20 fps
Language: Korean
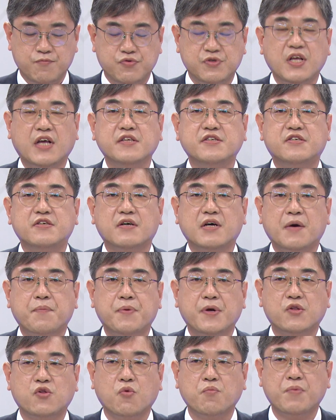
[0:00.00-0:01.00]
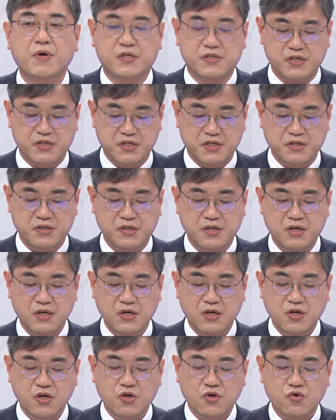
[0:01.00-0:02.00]
부산 지역 화폐 동백전은
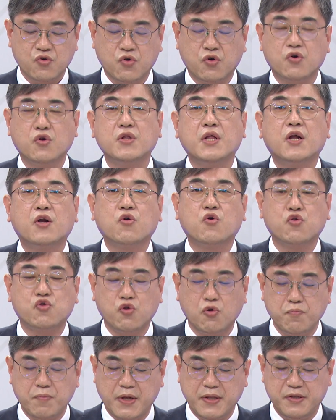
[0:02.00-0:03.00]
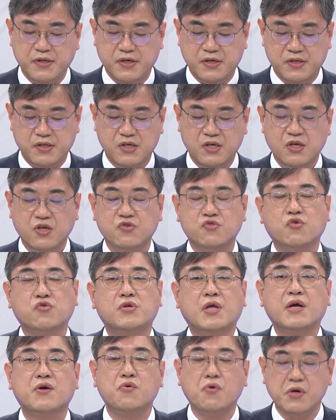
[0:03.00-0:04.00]
코로나로 고통받는
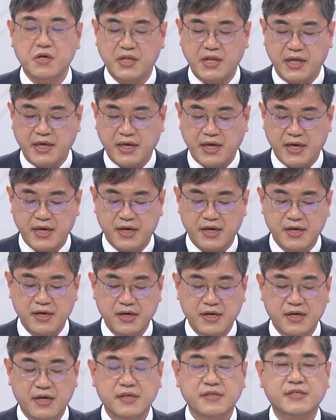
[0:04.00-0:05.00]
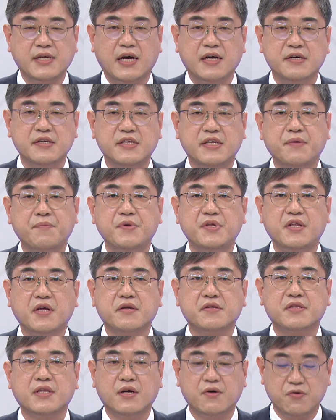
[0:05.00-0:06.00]
소상공인에게 작은 힘이
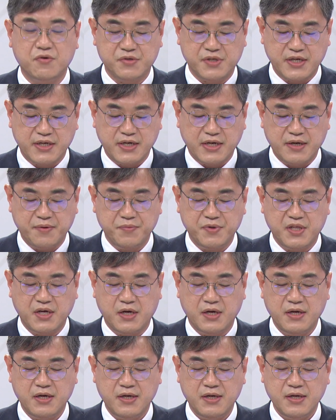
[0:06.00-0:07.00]
되었다고 생각합니다.